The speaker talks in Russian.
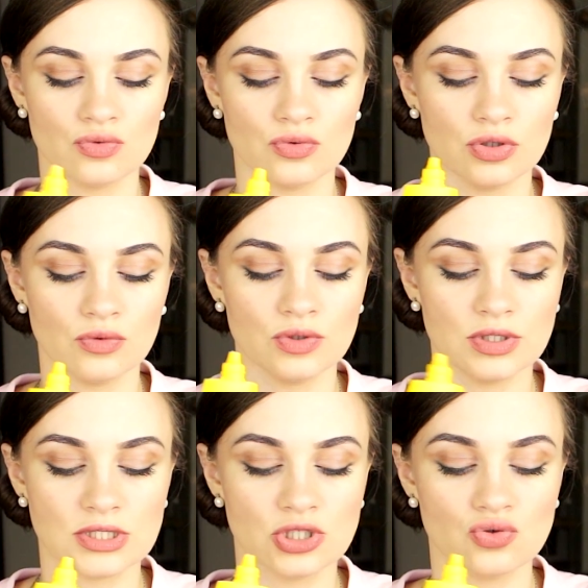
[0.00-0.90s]
Он
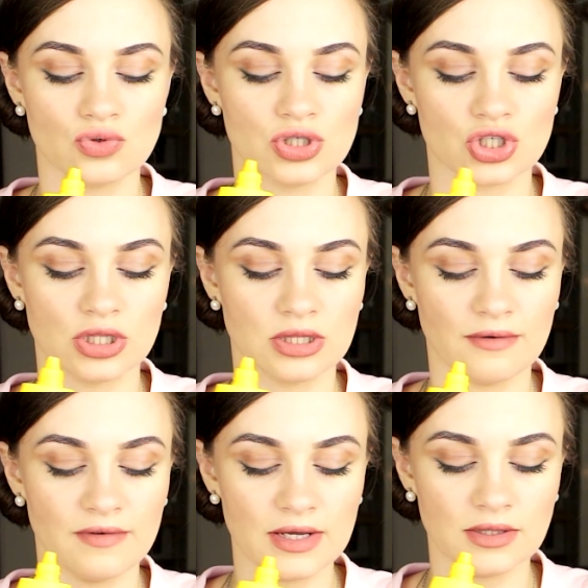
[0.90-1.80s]
такой чуть
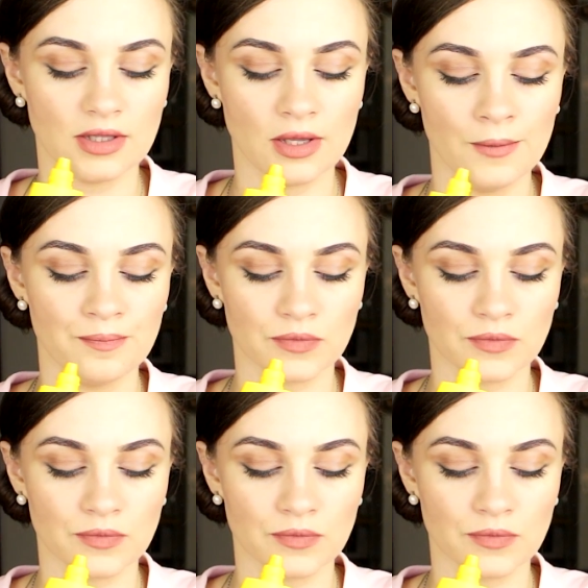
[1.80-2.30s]
желтоватый